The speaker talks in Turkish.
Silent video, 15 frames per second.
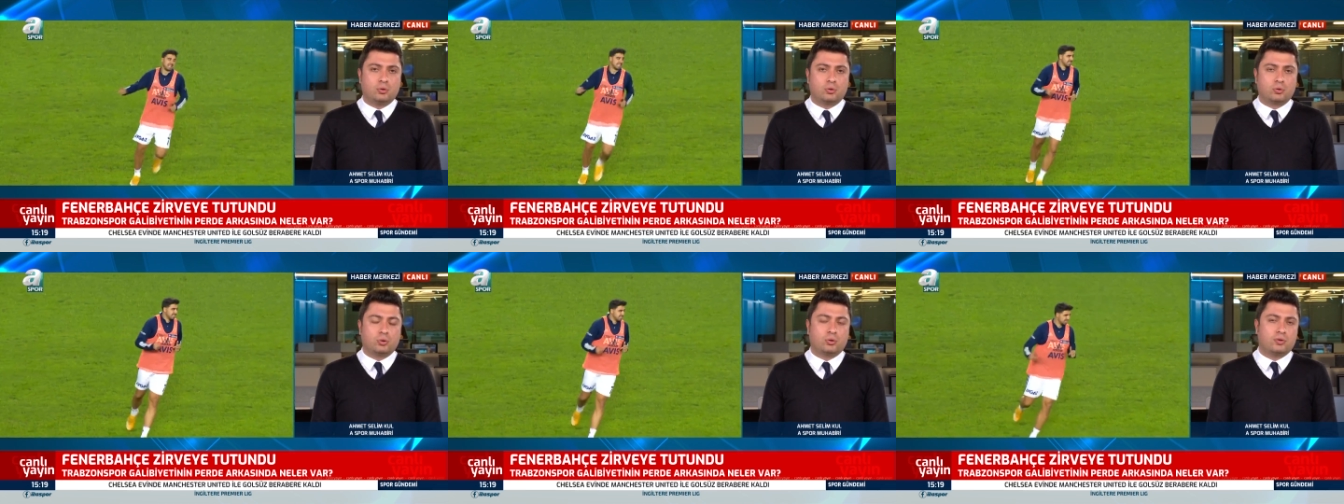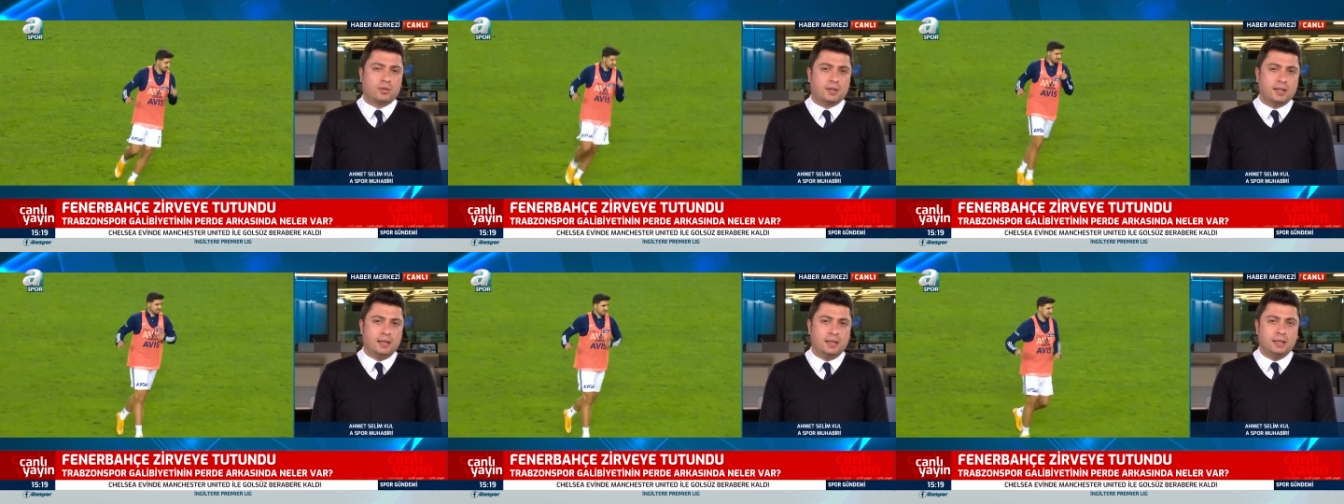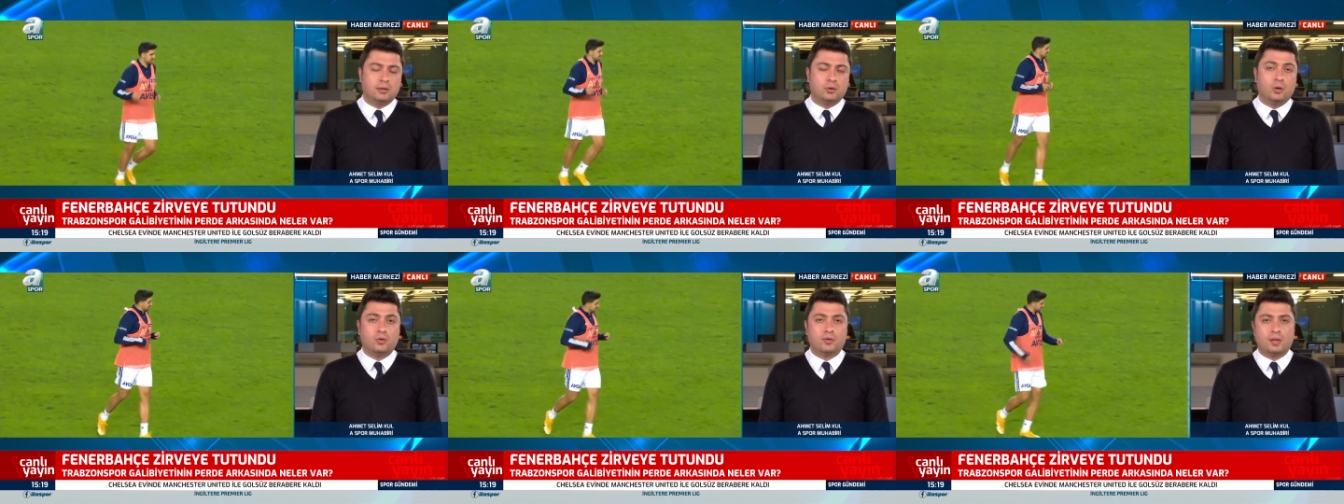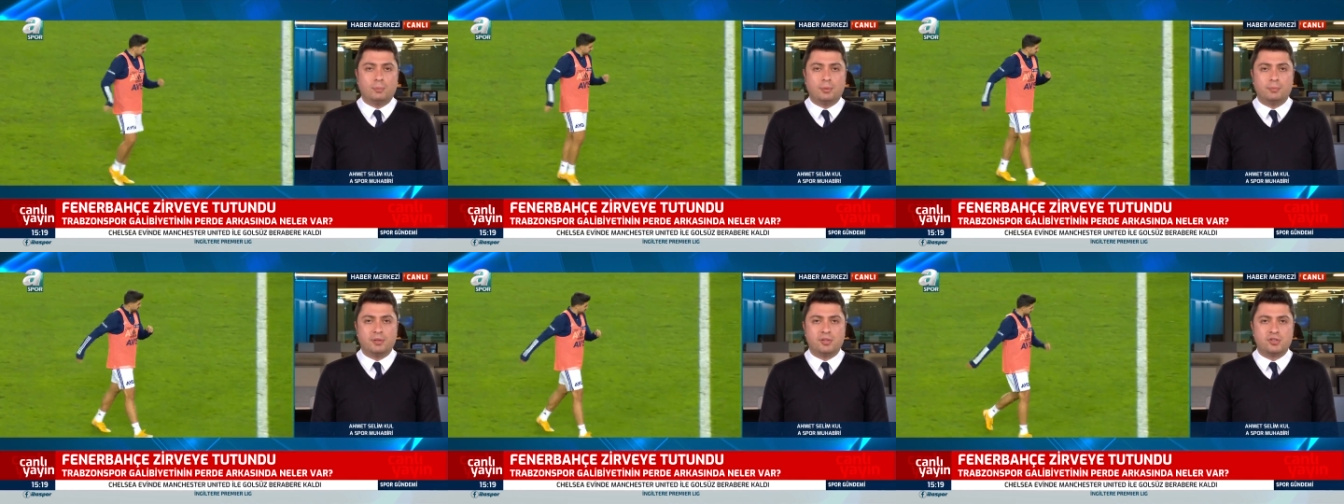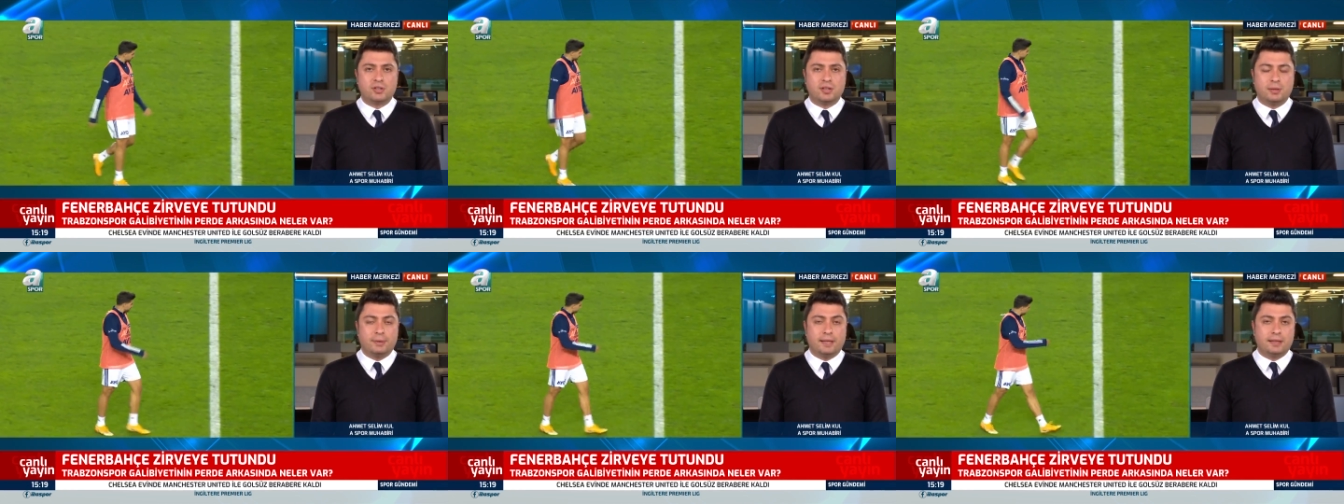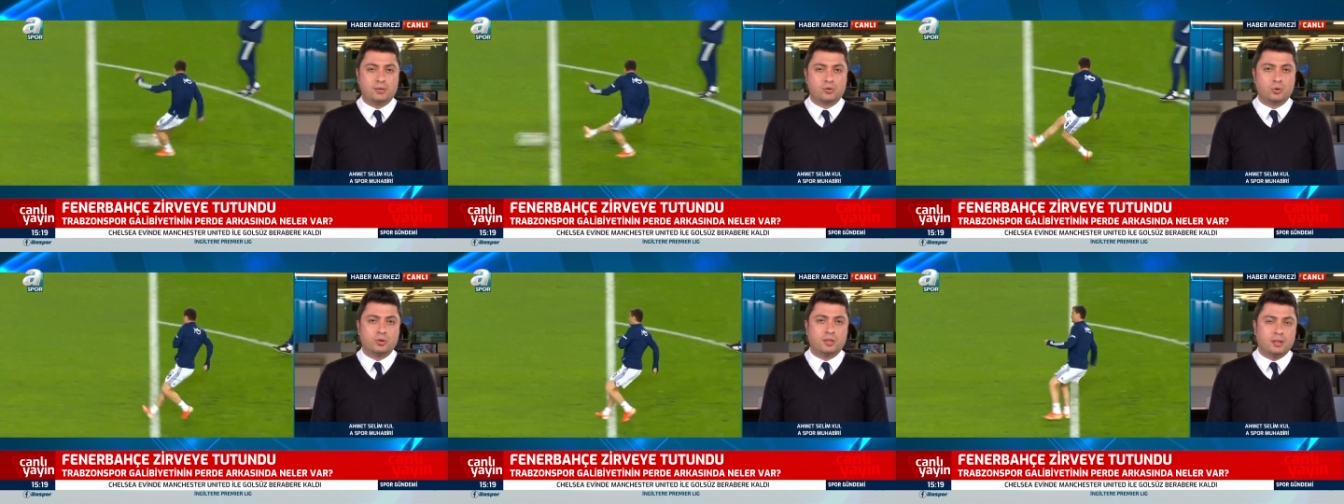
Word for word: Sosa Göztepe maçında belki çok